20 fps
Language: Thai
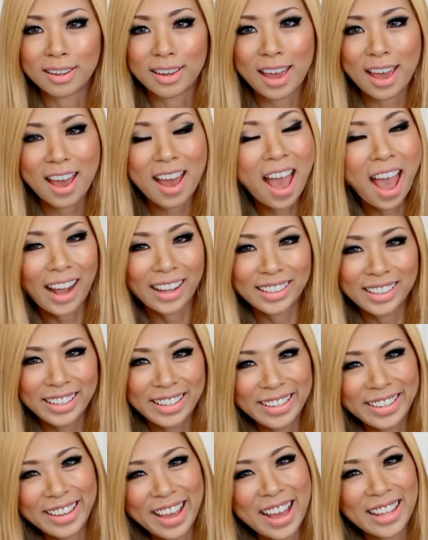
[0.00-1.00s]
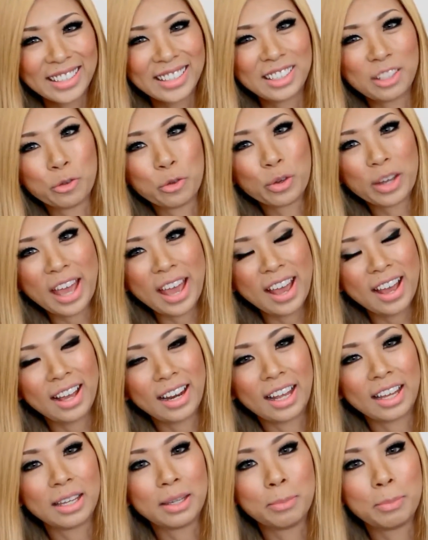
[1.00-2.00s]
แก้แอคนีแก้สิวแก้
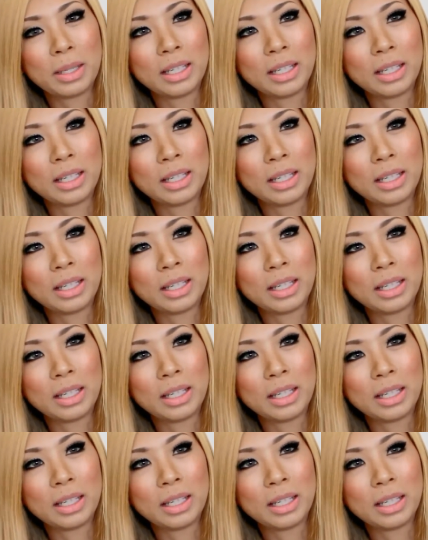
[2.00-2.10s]
อะไร